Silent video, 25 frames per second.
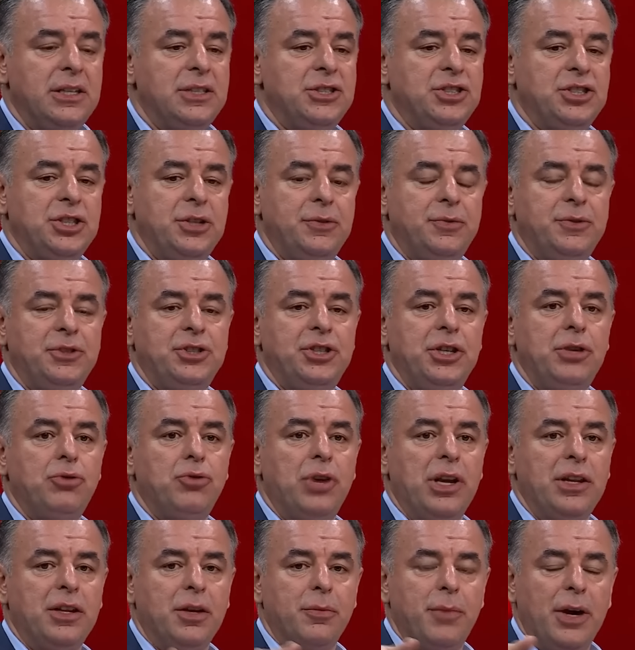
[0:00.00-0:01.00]
Çiftçiyi
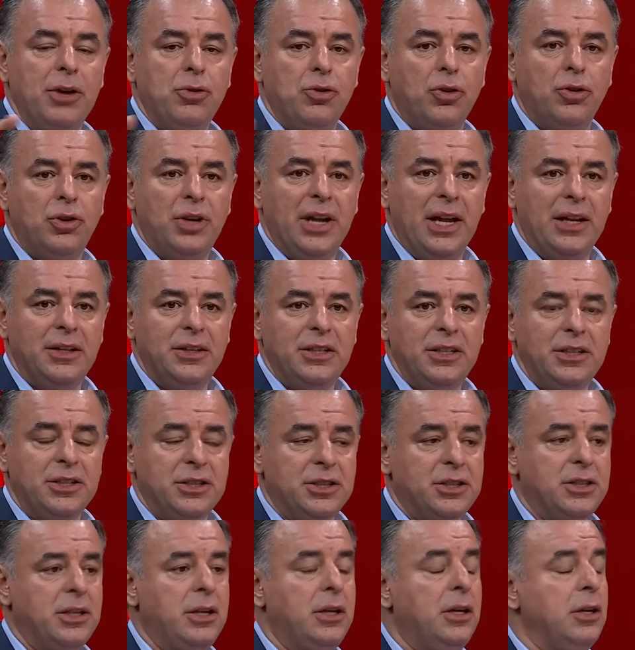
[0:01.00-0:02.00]
üretime
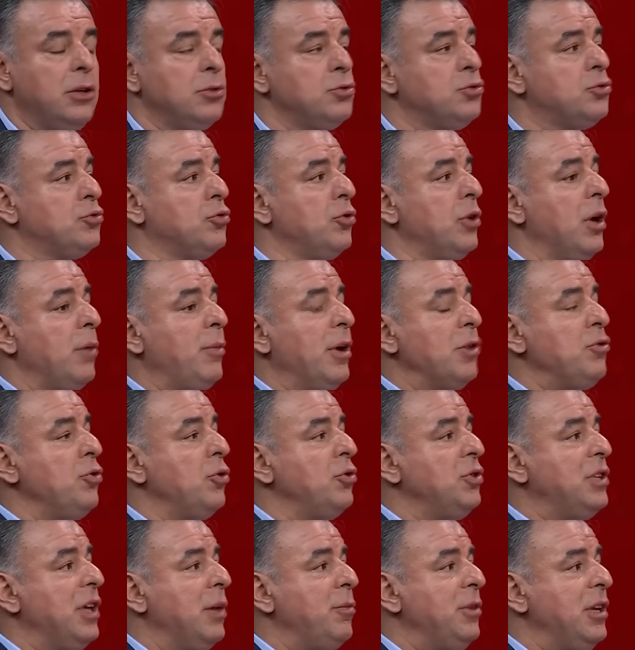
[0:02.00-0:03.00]
yönlendir. Sulama
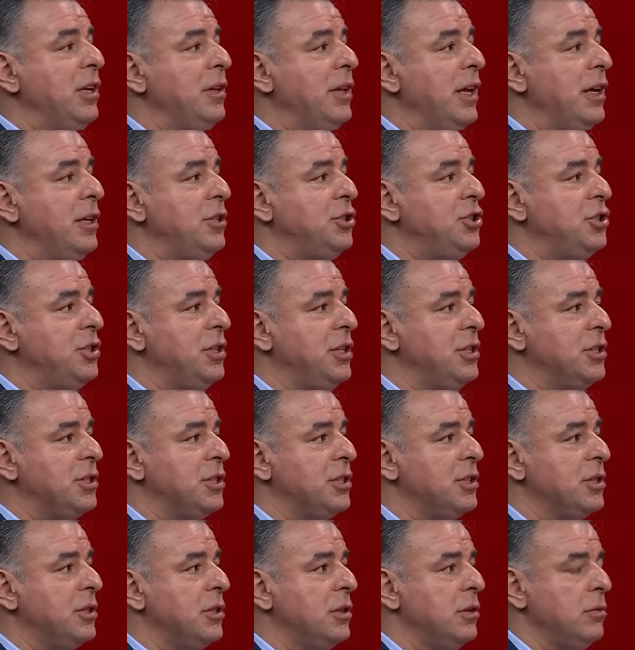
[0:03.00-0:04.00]
yöntemini
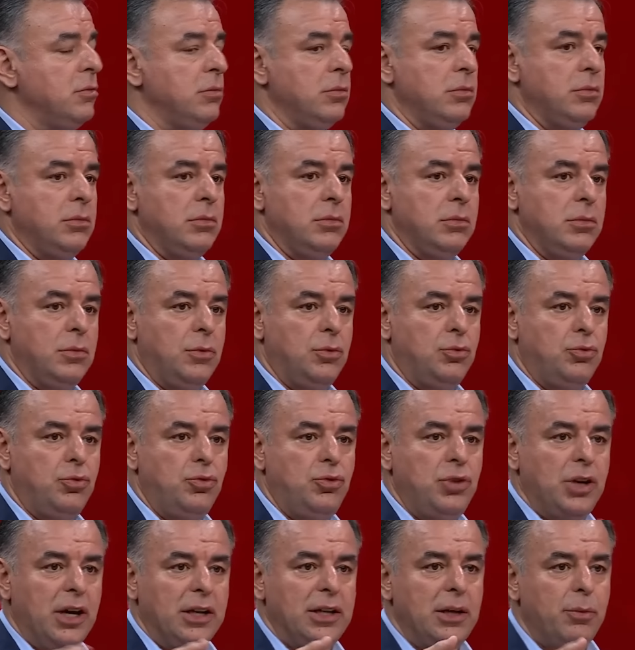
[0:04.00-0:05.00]
değiştir.
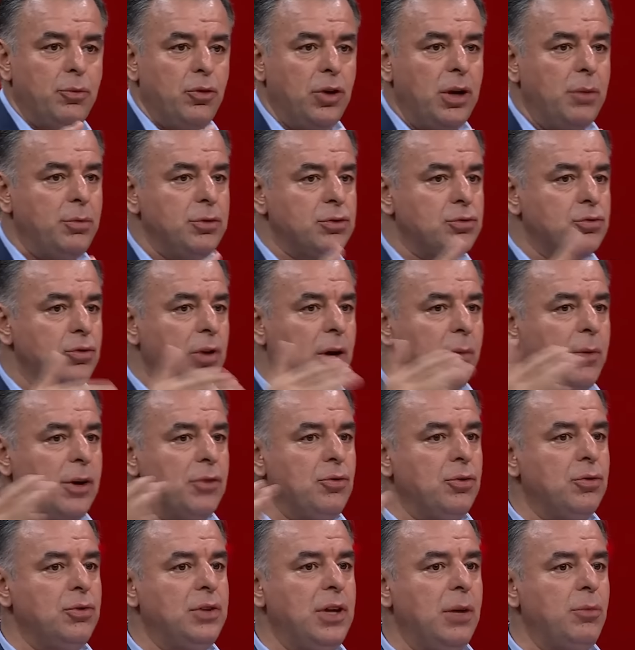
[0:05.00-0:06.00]
Dünyada böyle bir sulama
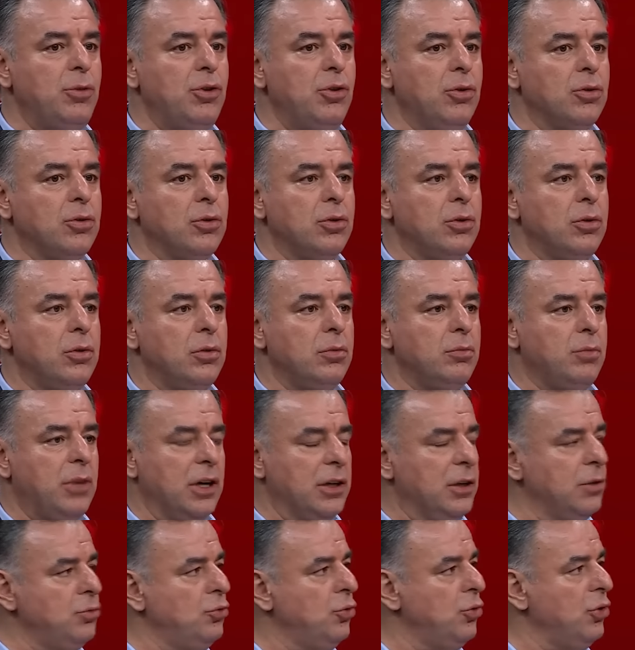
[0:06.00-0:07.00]
yöntemi yok.
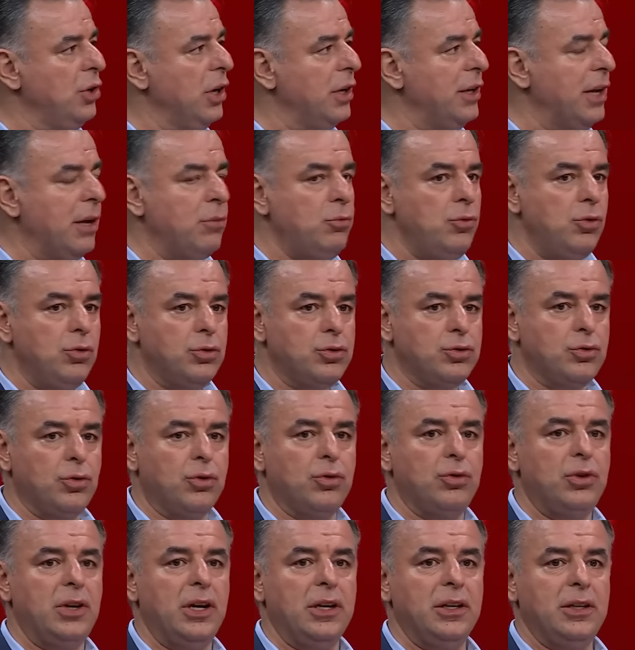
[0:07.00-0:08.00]
Bakın dünyanın en büyük
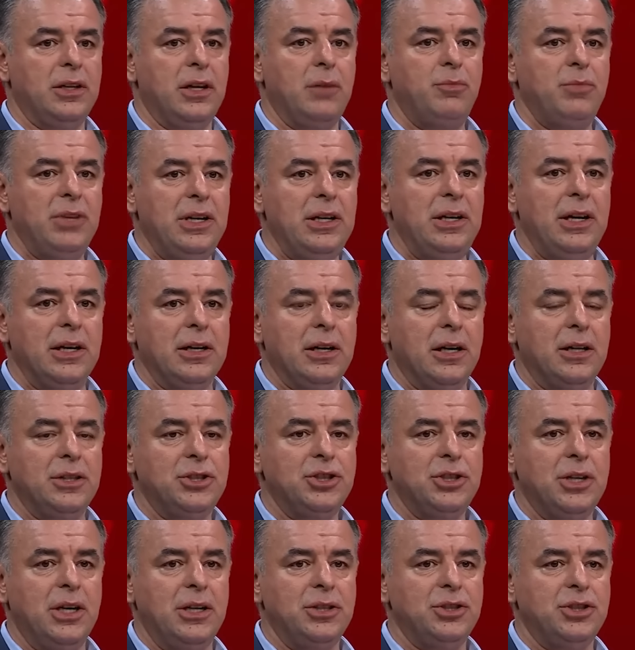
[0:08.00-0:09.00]
sorunlarından biriyle
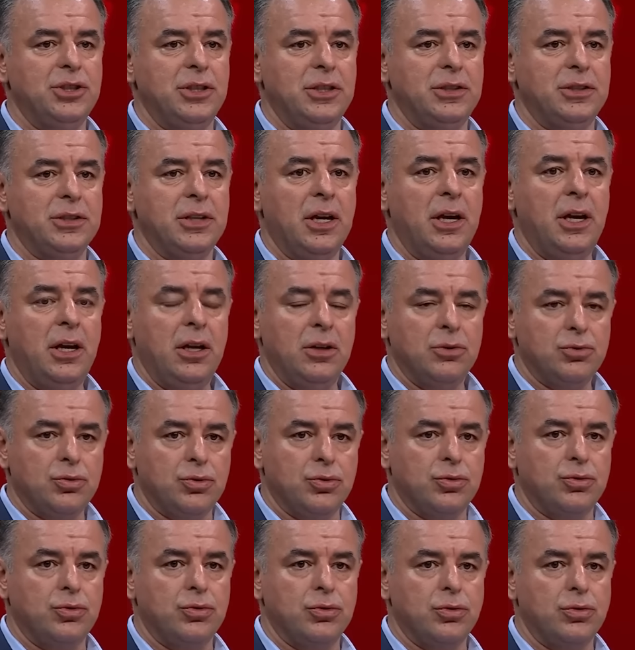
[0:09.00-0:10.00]
karşı karşıyayız.
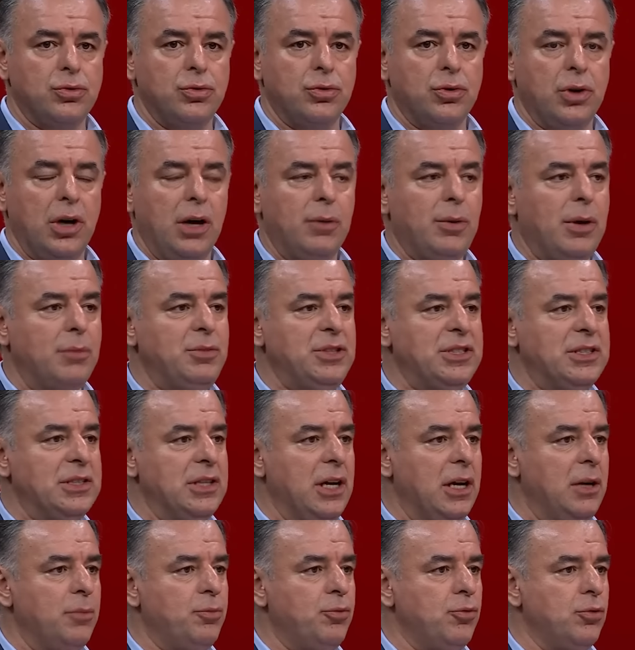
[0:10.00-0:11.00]
Susuzluk. Ama biz ne
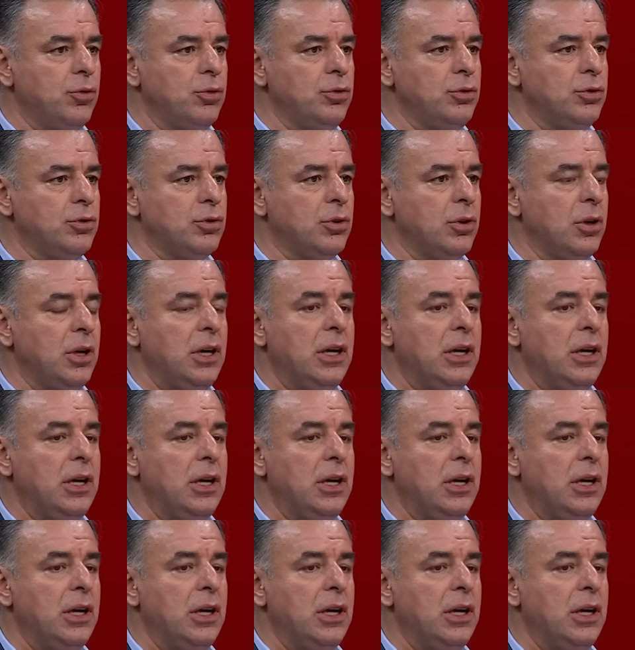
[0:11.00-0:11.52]
yapıyoruz?